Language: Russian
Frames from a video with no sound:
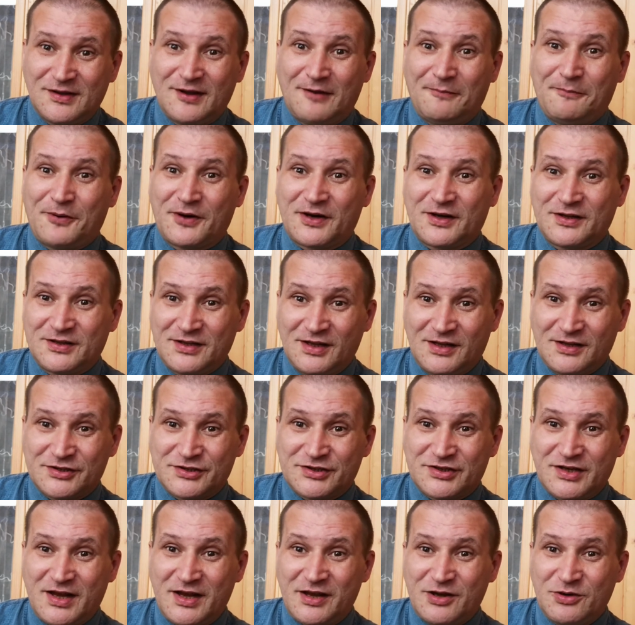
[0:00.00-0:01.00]
Я
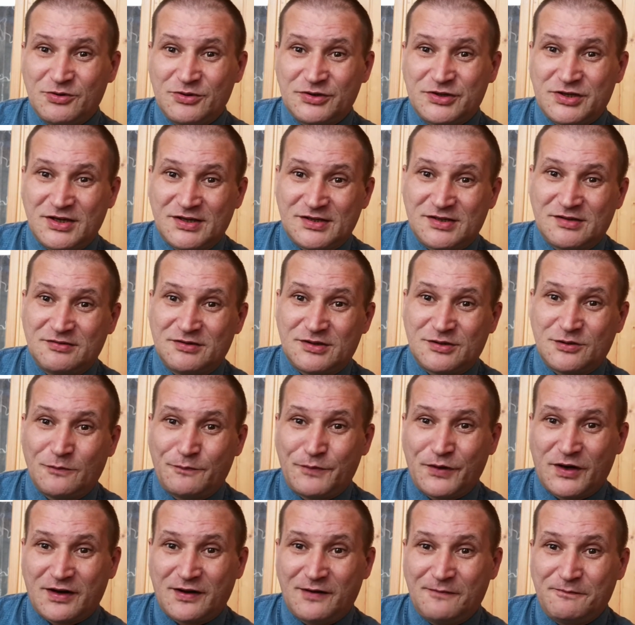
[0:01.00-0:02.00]
продолжаю участвовать в
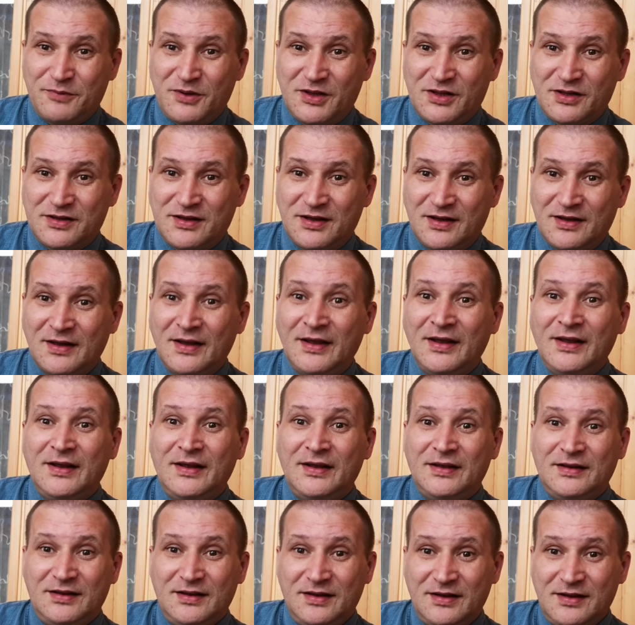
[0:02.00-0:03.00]
суперкопилке
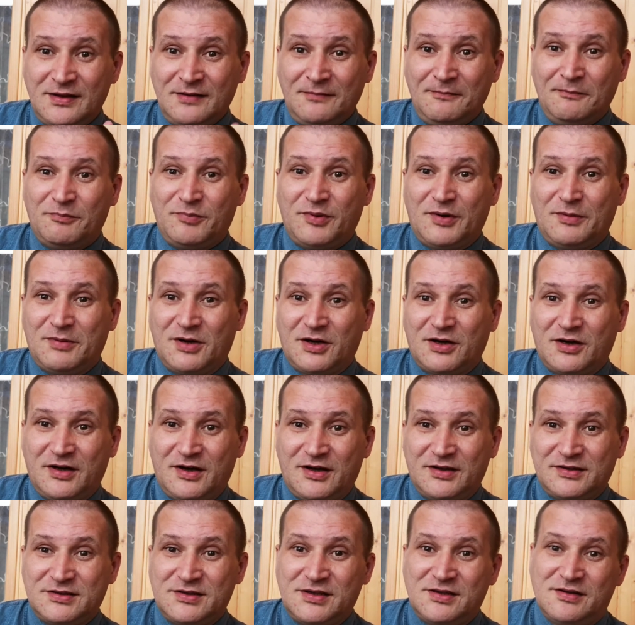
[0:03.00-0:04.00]
и
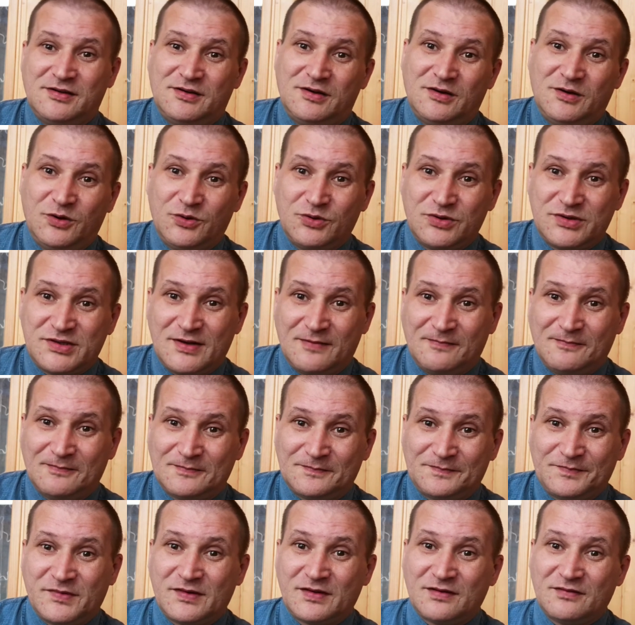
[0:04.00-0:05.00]
помогать
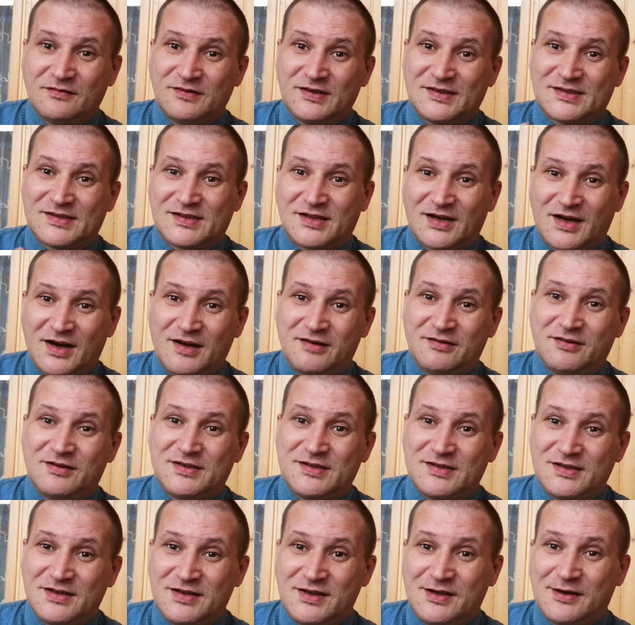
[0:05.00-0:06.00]
людям
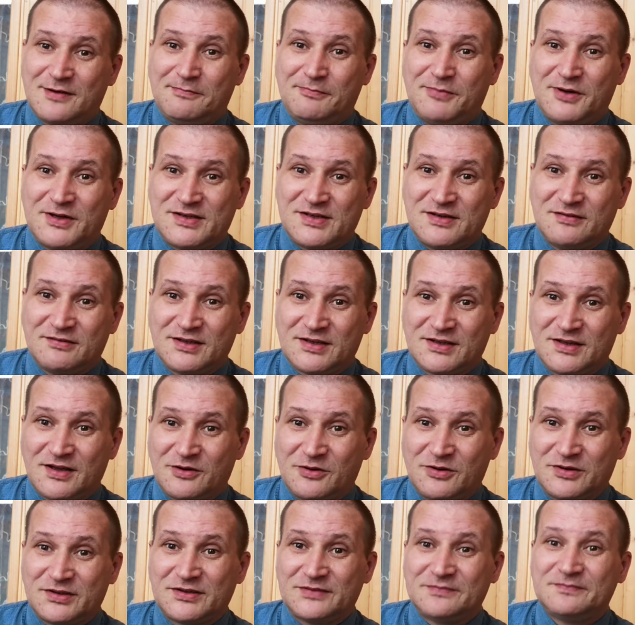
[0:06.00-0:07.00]
выстраивать их пассивный
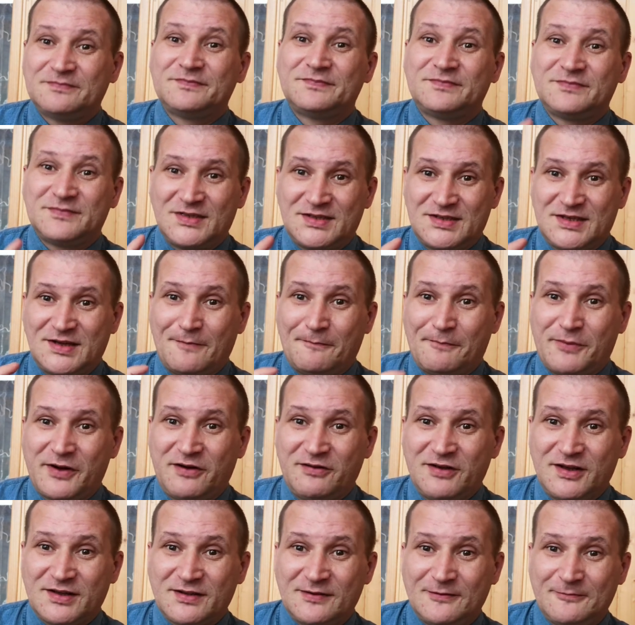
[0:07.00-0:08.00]
доход. Всем
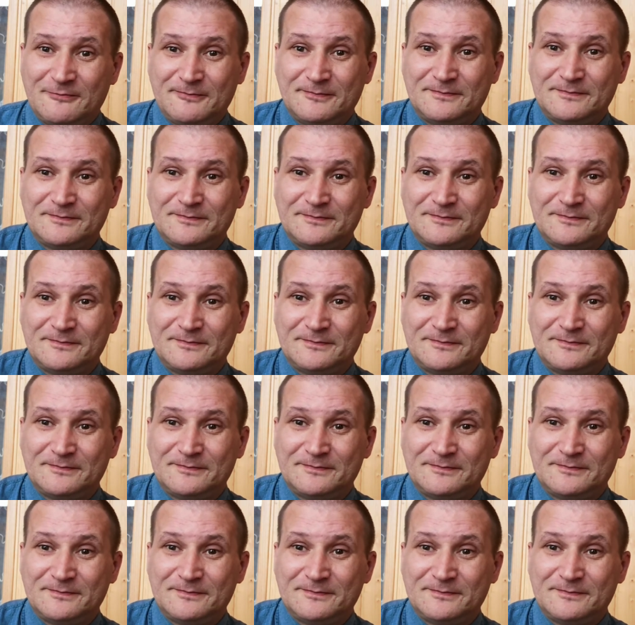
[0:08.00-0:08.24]
привет!